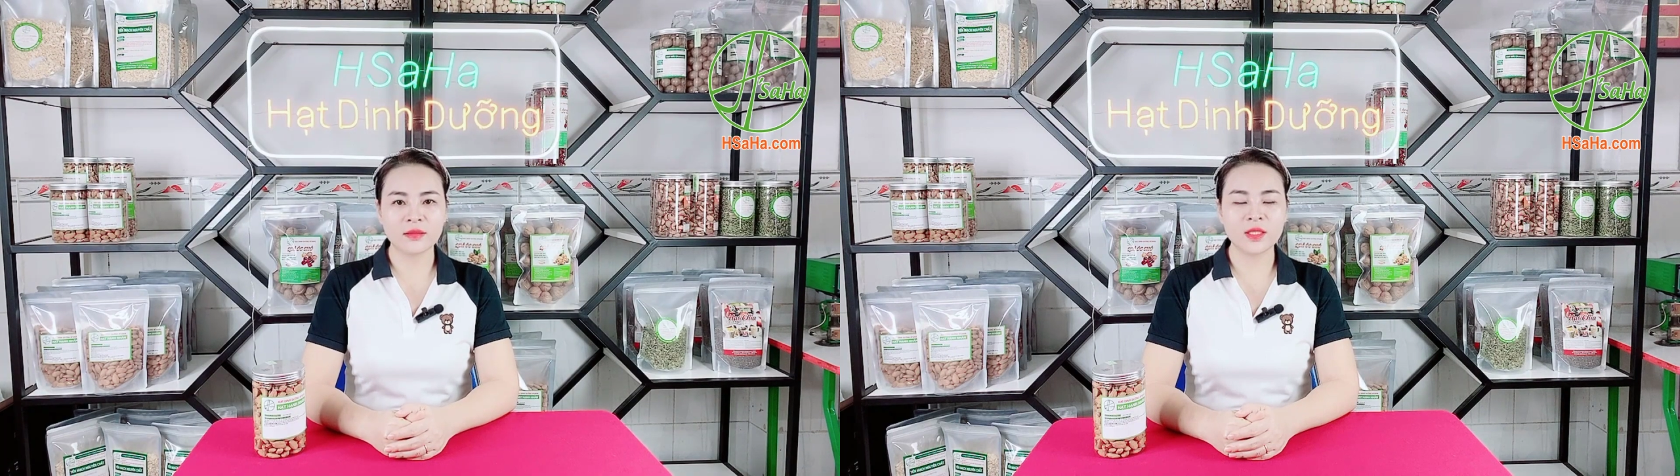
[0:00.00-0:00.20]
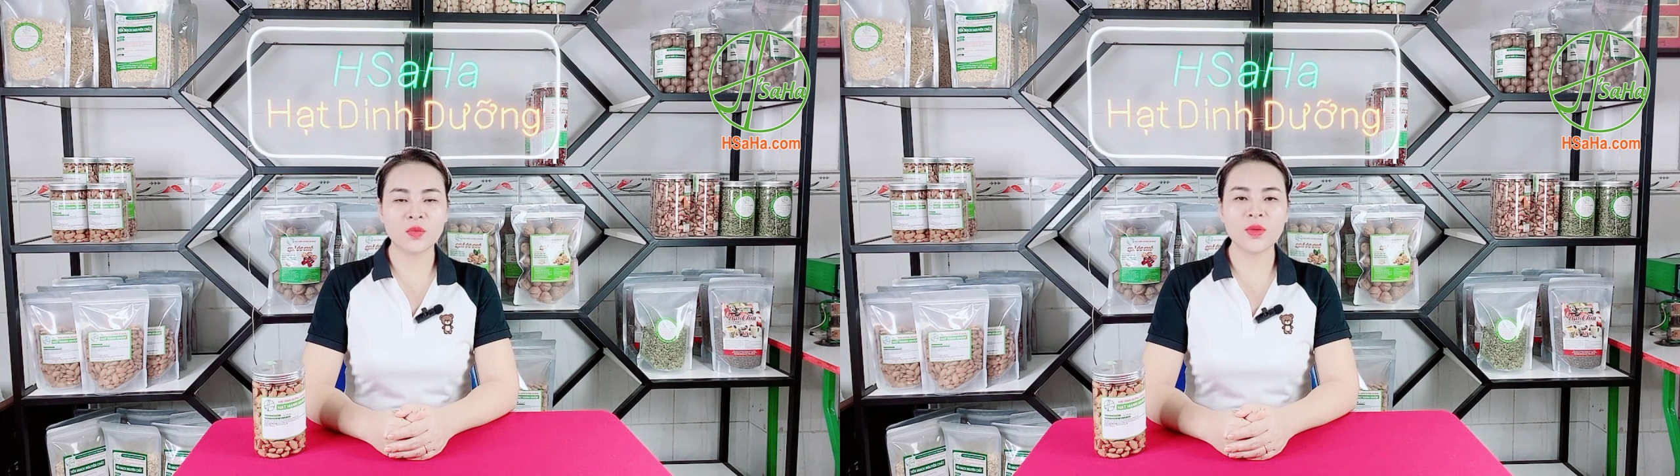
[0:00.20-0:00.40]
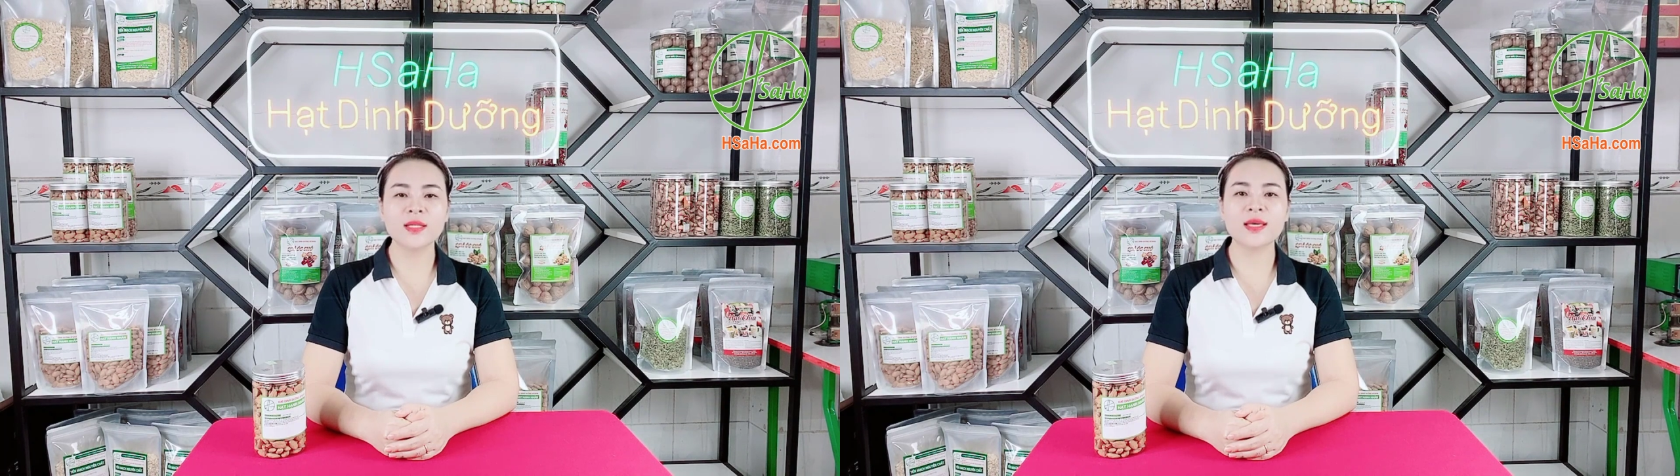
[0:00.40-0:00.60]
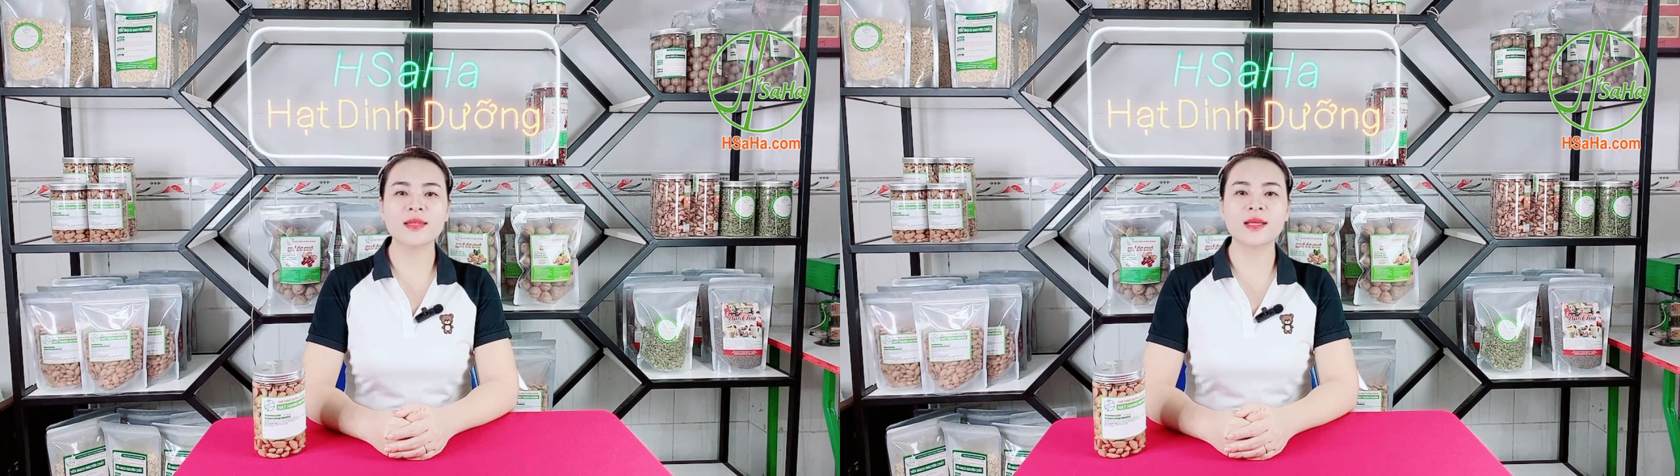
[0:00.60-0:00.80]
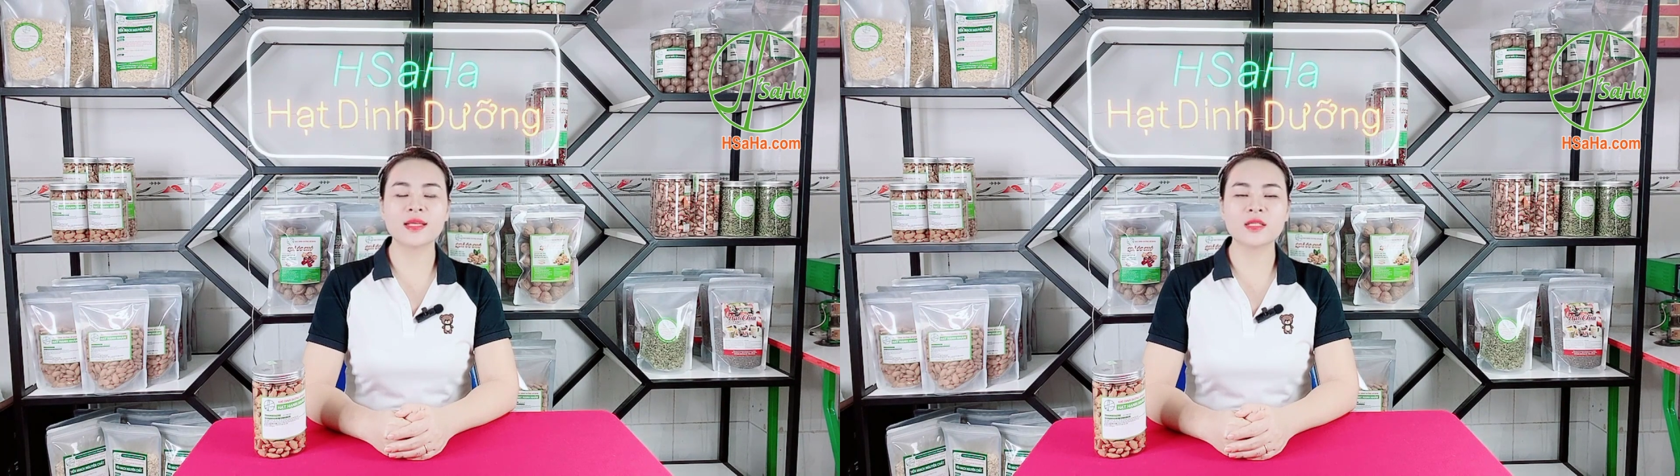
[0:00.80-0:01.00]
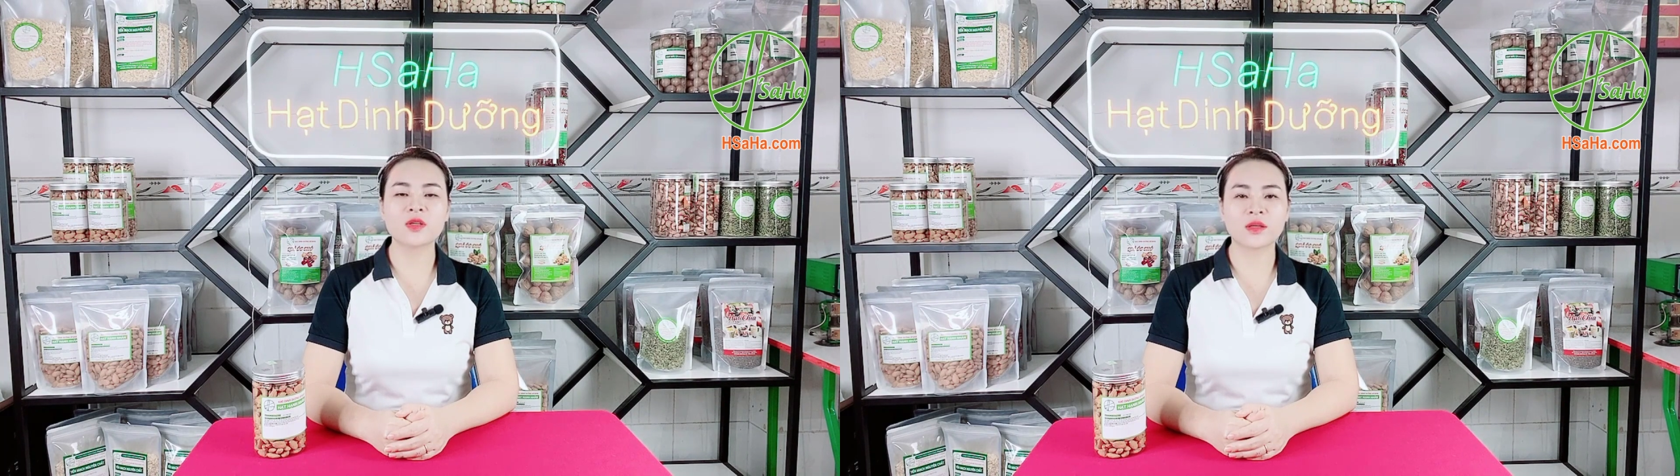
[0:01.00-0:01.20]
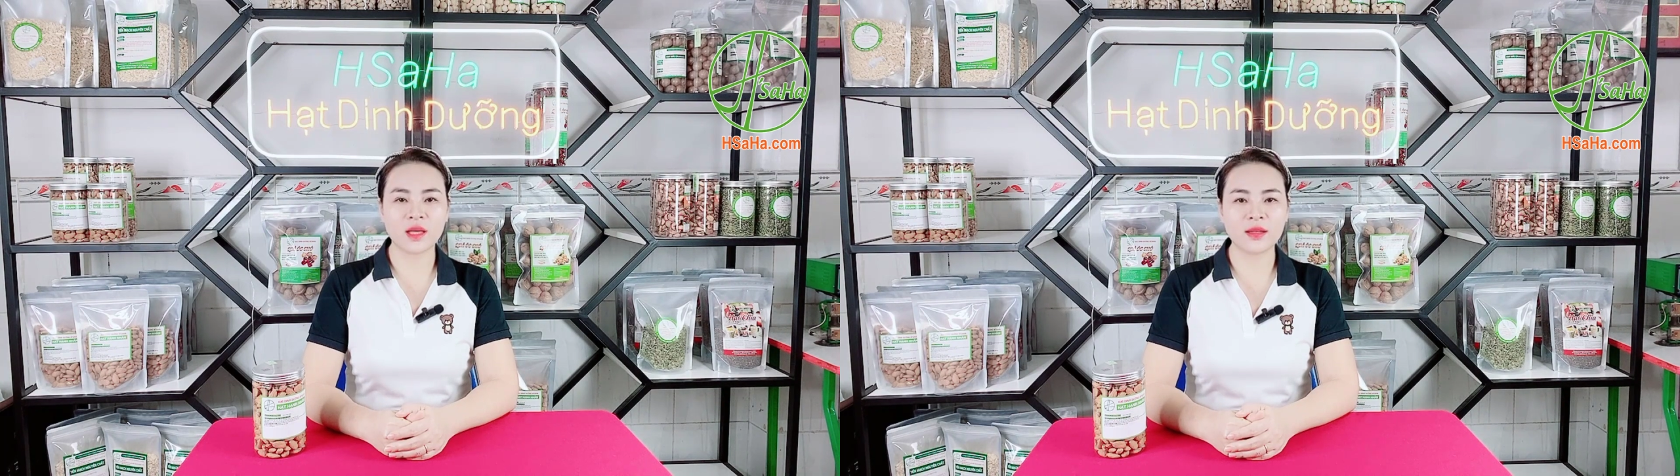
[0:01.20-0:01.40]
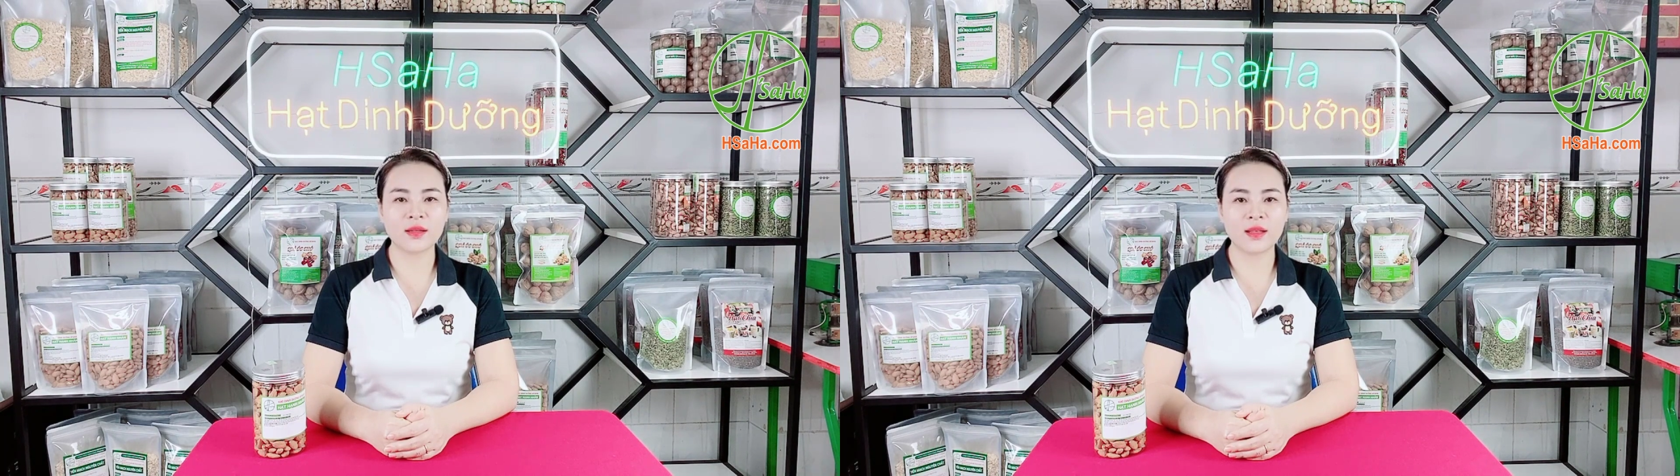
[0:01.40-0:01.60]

Thì nguyên nhân gây ra sỏi thận